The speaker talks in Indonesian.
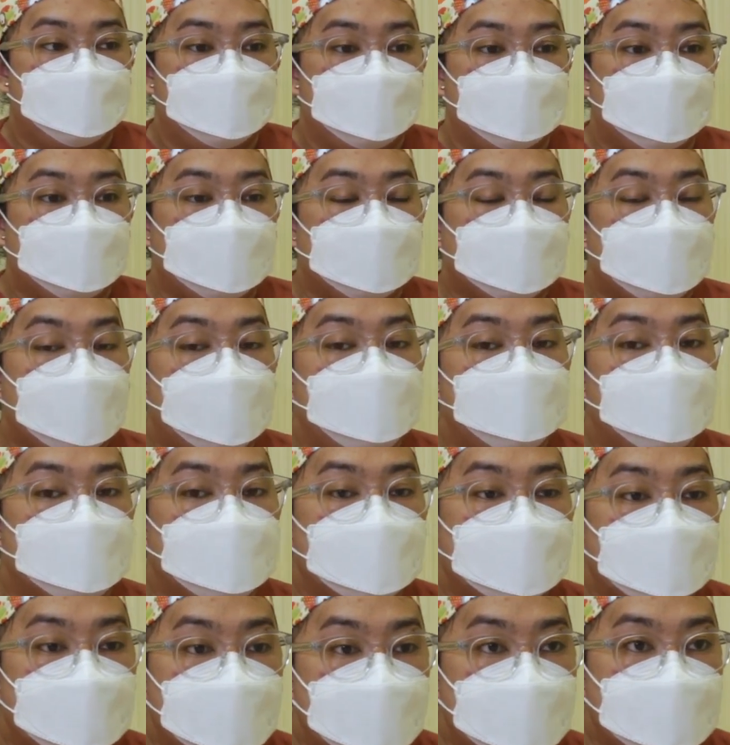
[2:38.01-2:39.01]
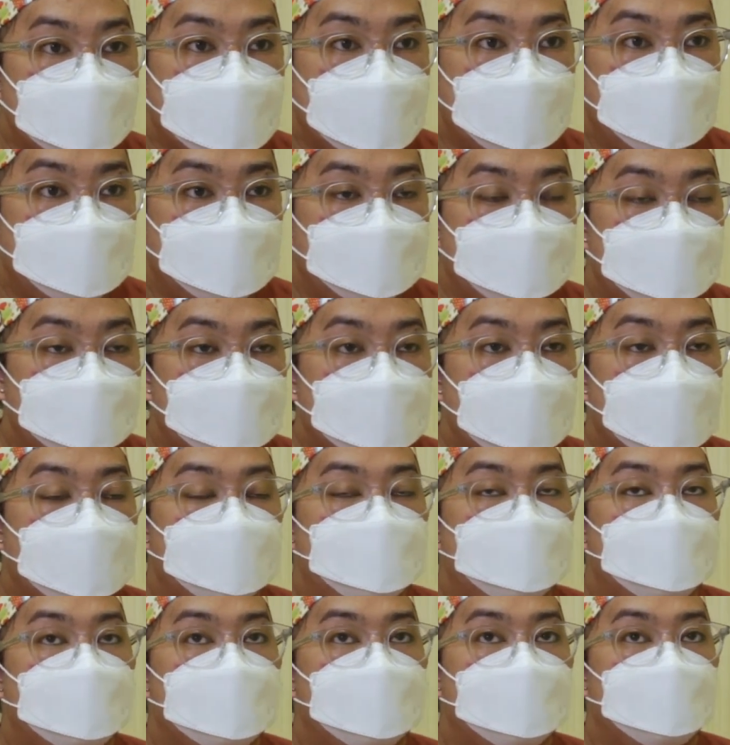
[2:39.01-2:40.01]
mereka-mereka uh, yang pernah
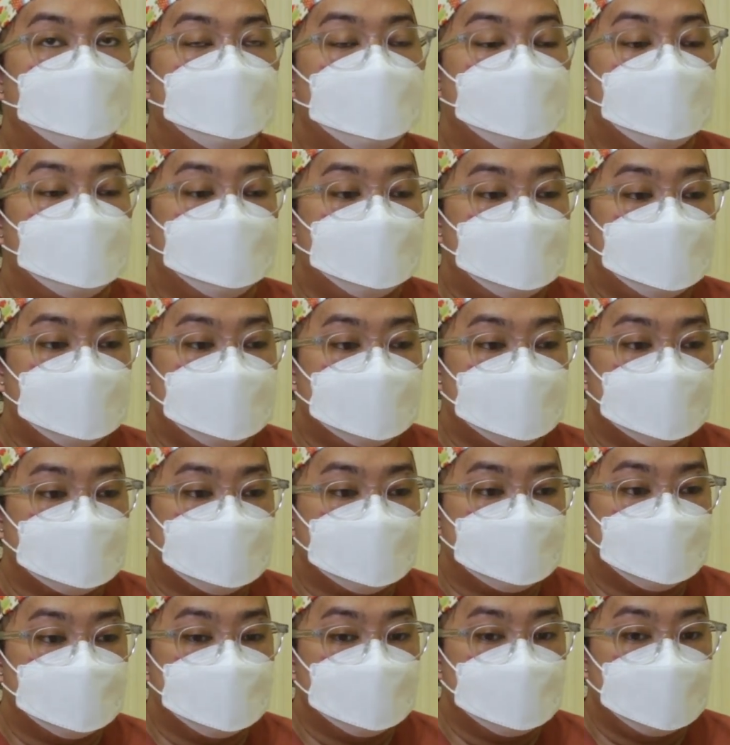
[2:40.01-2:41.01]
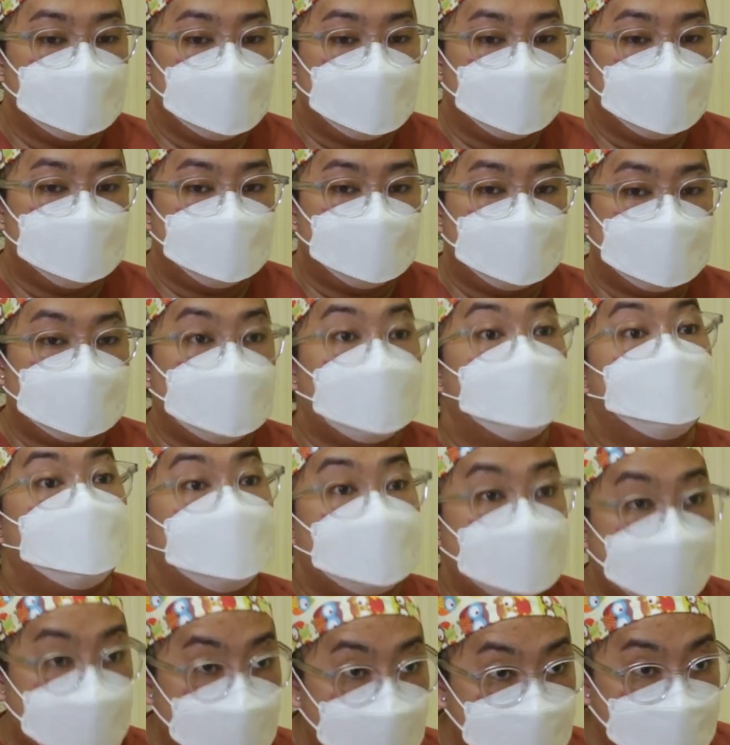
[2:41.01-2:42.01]
benar-benar sudah pernah
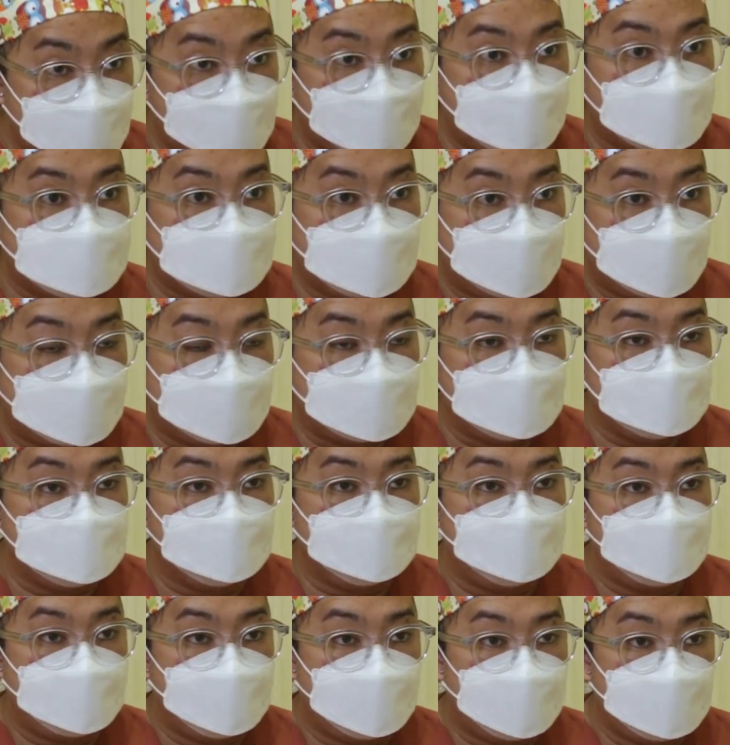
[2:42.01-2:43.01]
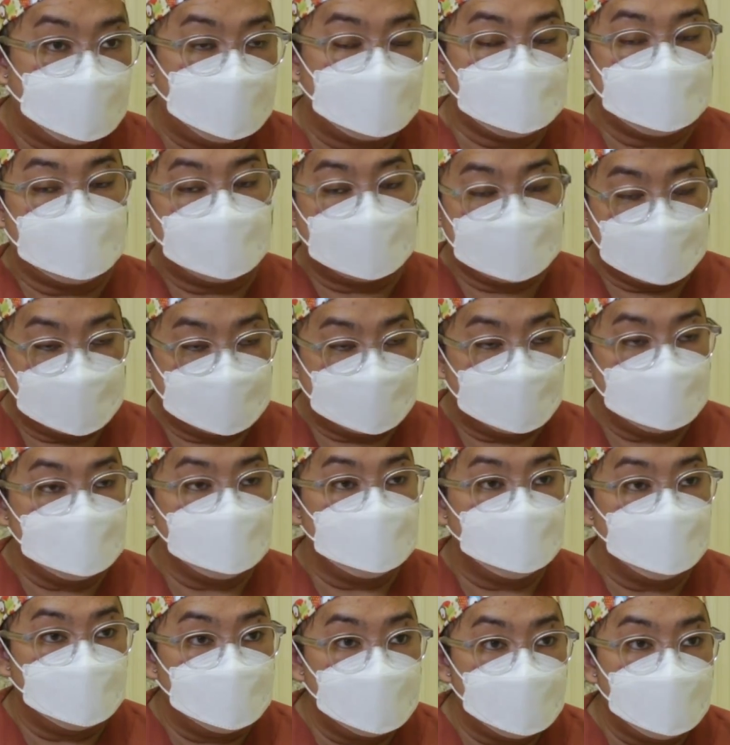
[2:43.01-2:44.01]
mengalami masalah kejiwaan, masalah kesehatan
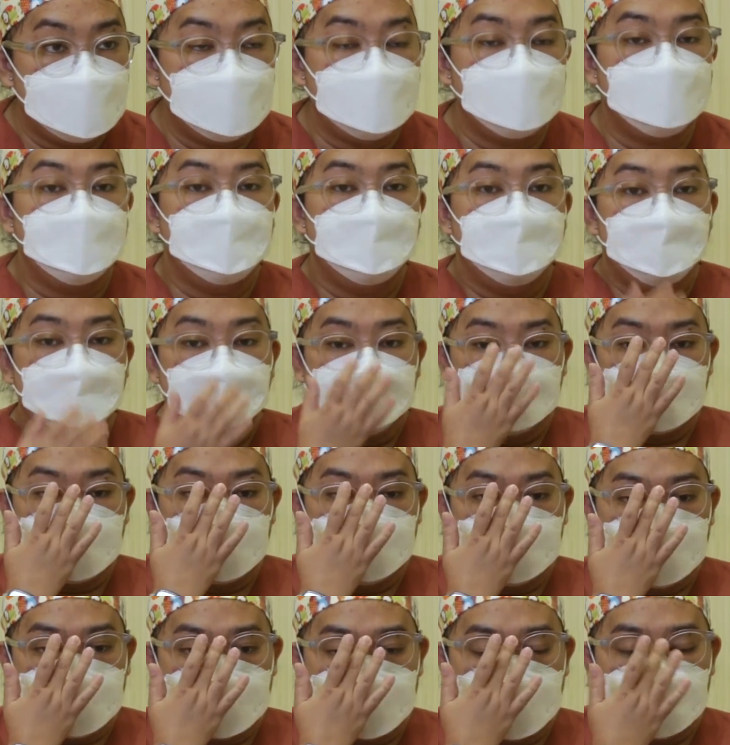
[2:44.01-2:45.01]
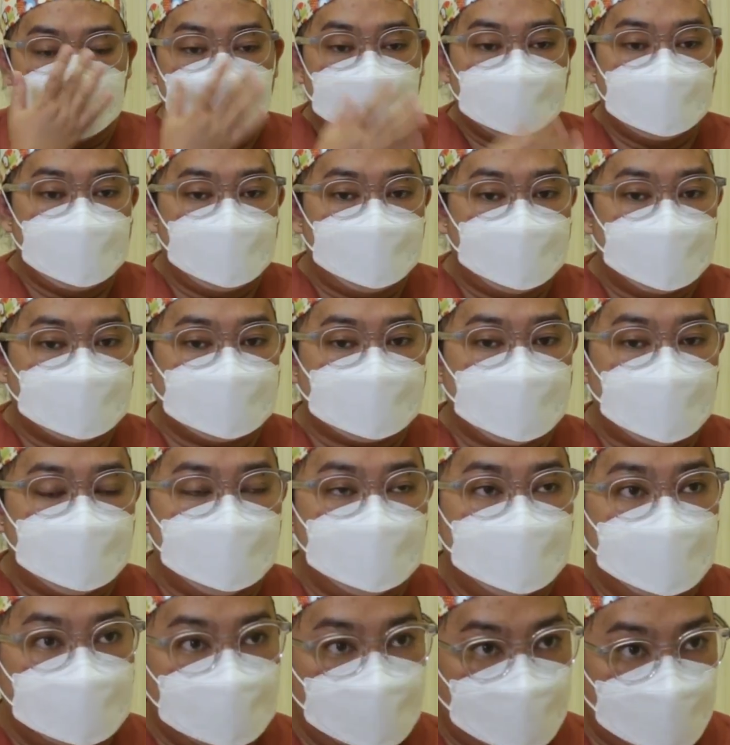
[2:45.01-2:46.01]
jiwa, yang pernah mendapatkan
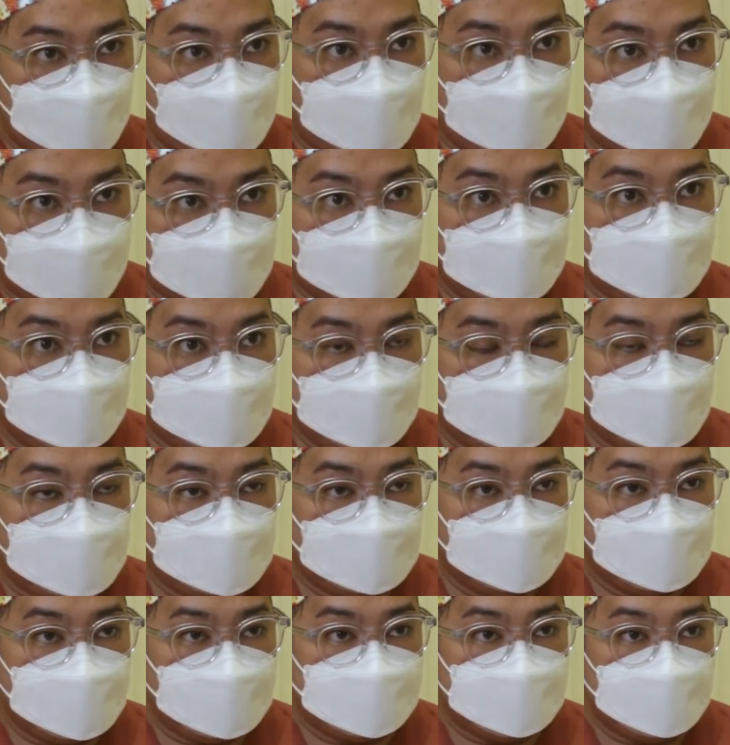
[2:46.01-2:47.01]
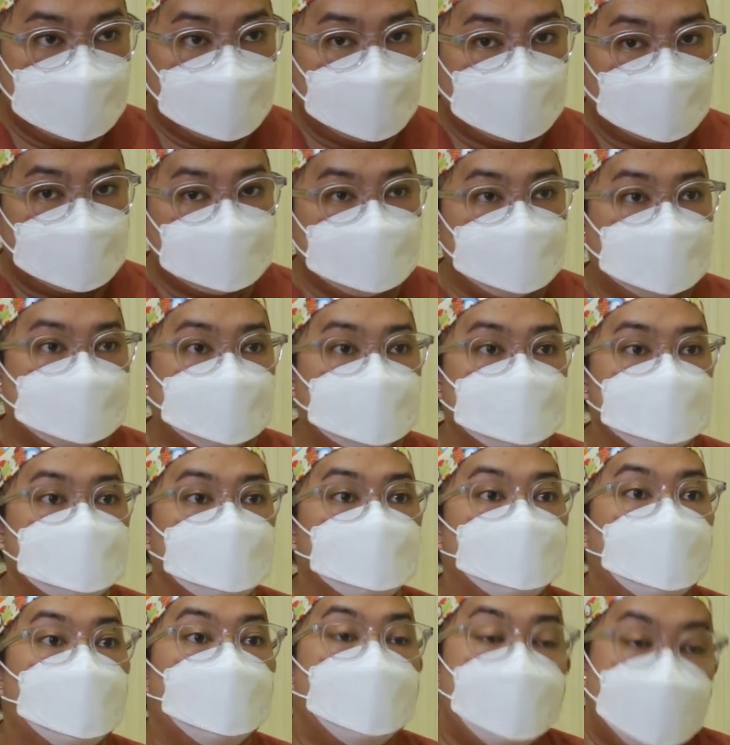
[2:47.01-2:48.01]
bantuan dari layanan kesehatan
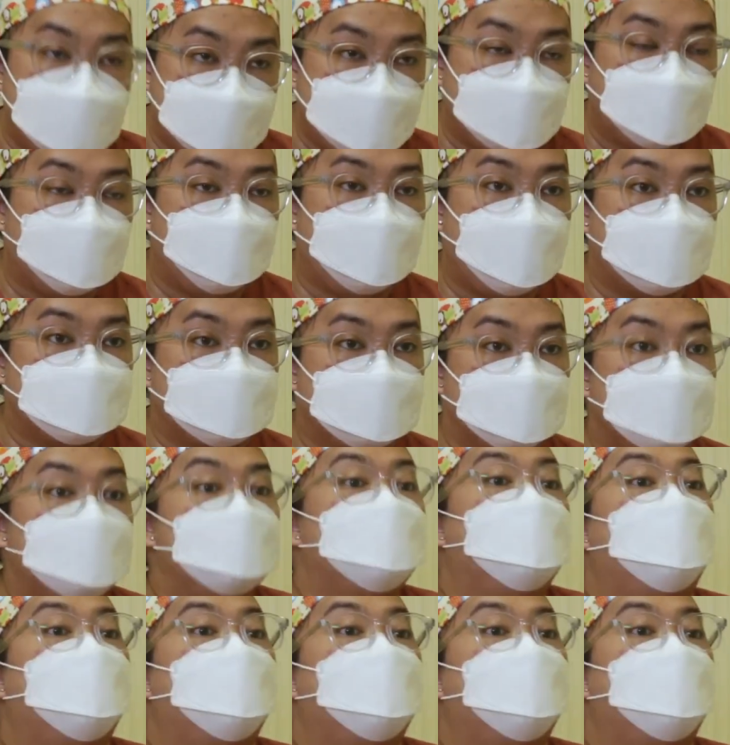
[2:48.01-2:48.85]
jiwa lah yang biasanya